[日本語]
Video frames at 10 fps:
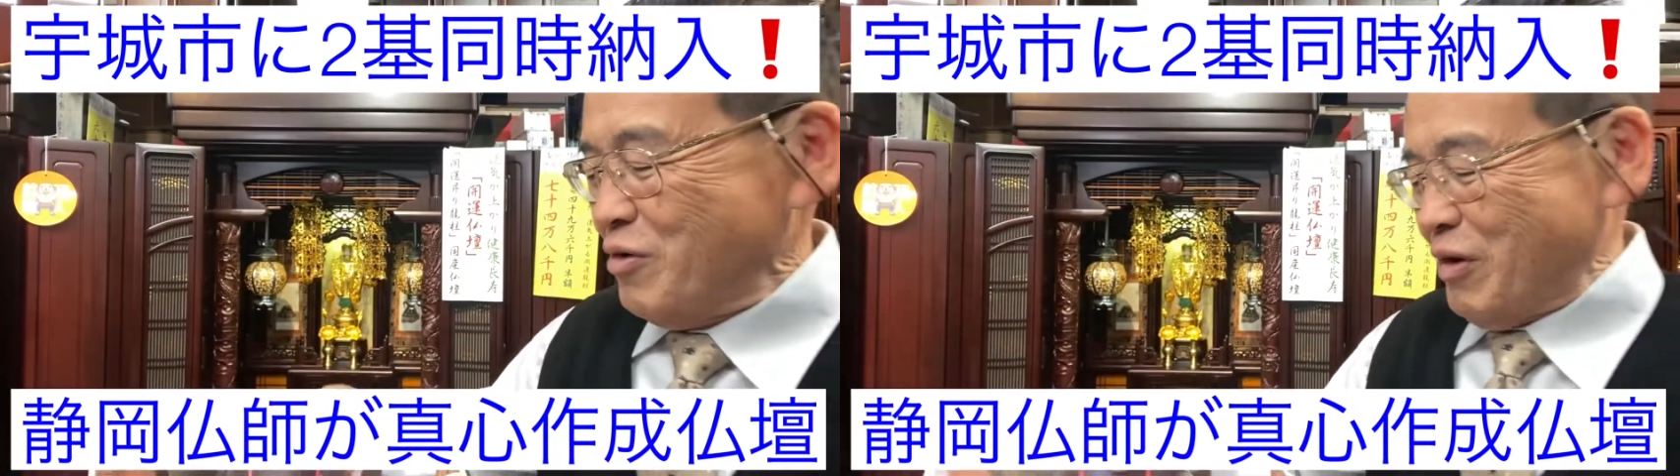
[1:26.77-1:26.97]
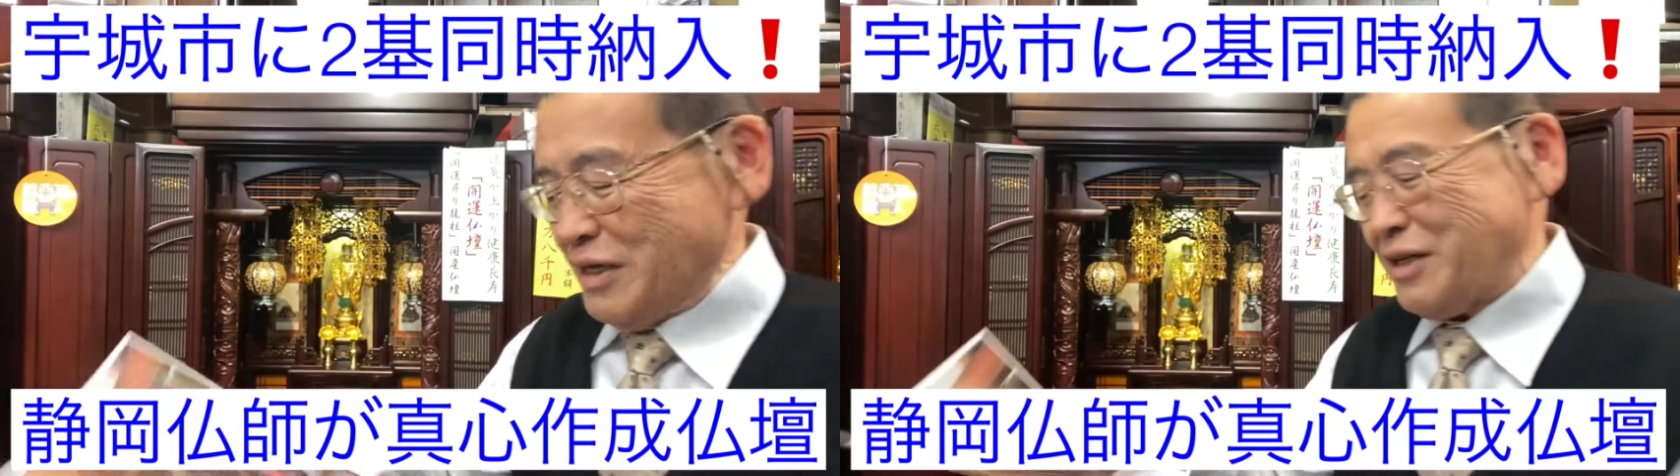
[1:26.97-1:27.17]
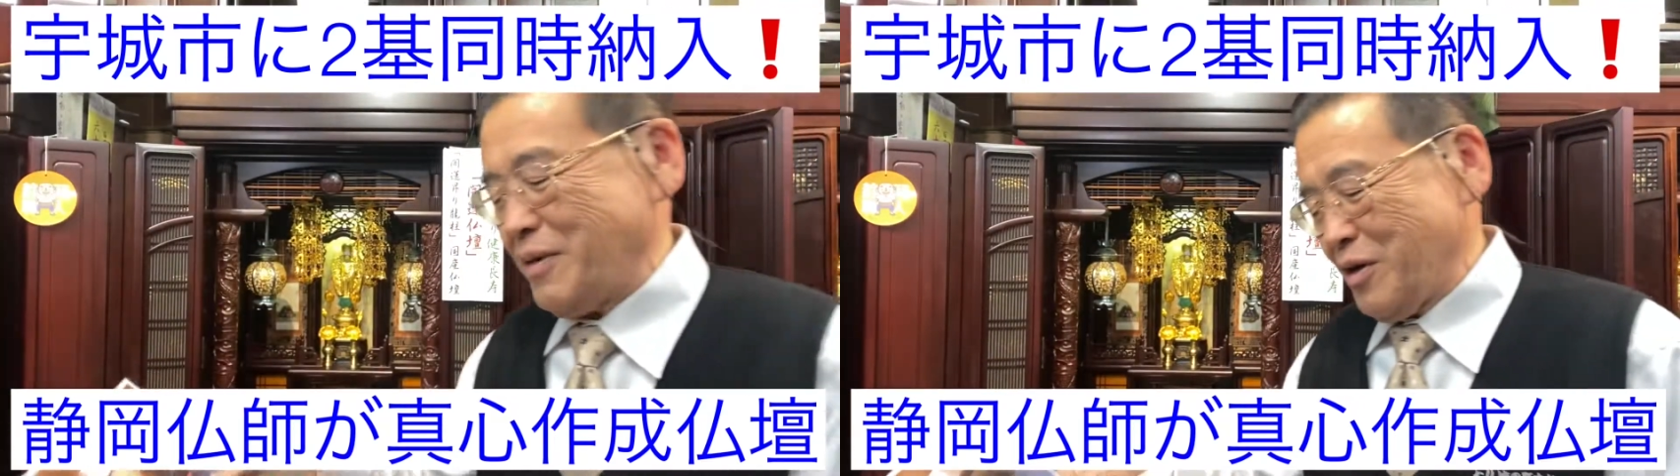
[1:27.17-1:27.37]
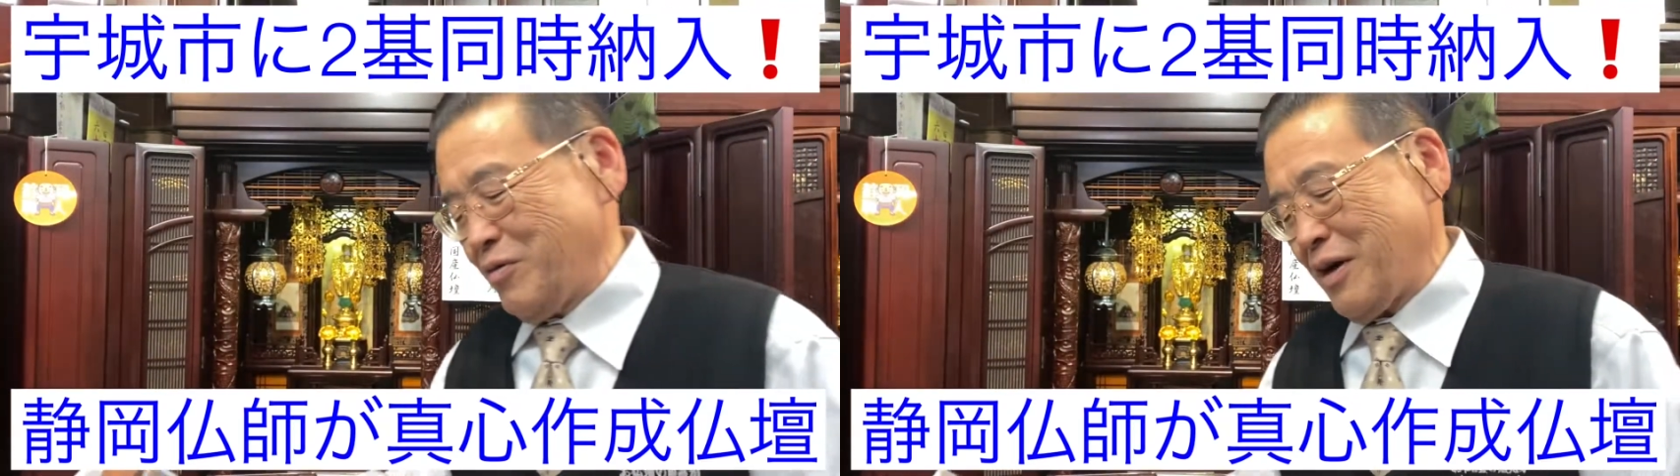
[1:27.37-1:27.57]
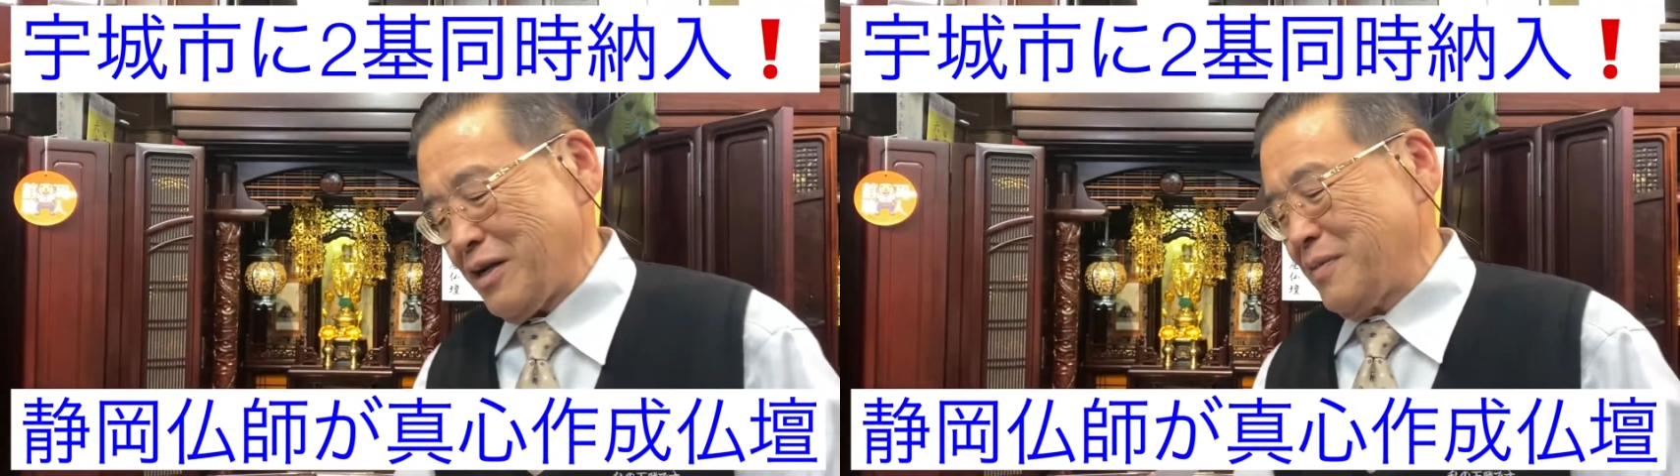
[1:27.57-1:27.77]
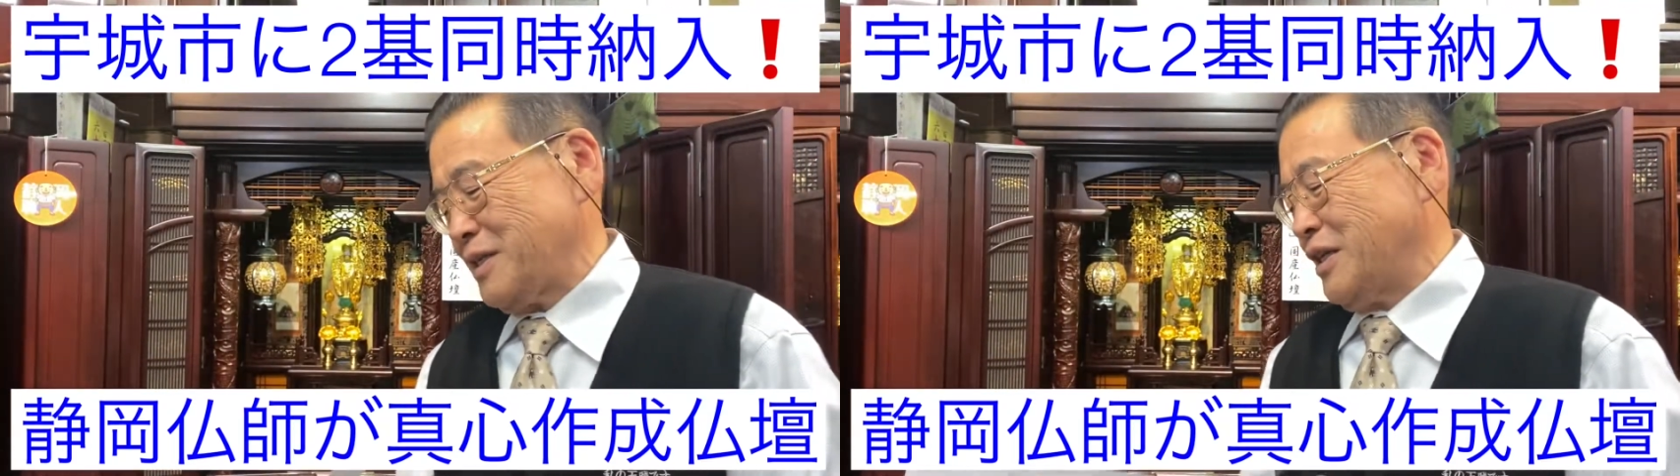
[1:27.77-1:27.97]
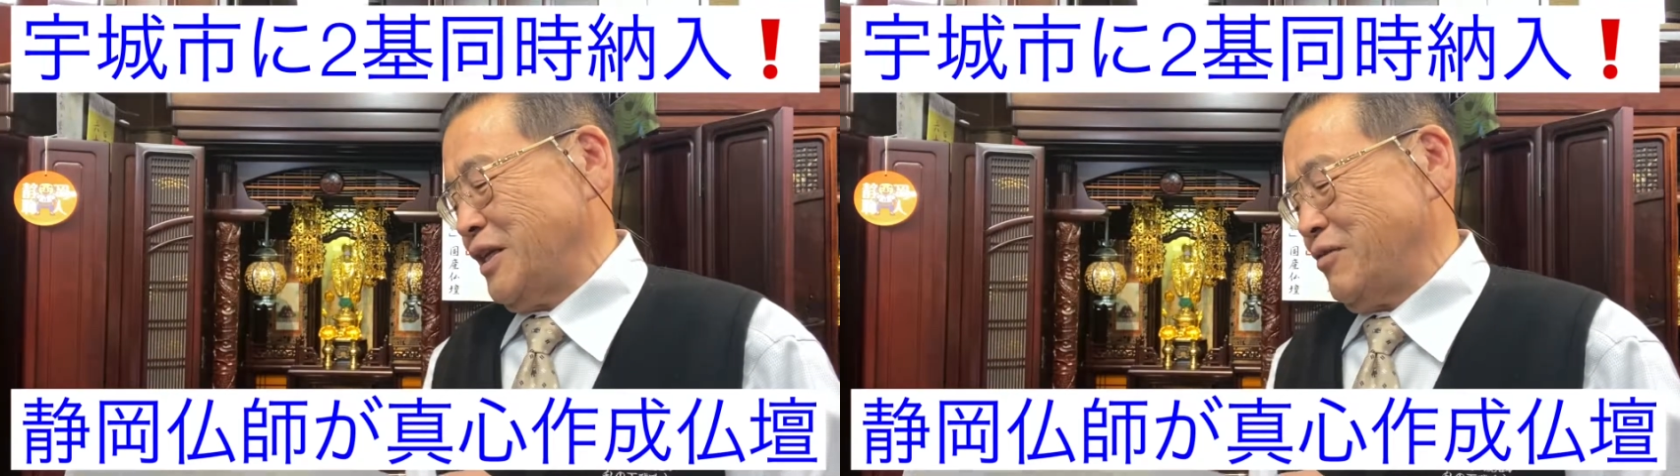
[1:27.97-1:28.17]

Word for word: Y 様言われましたね。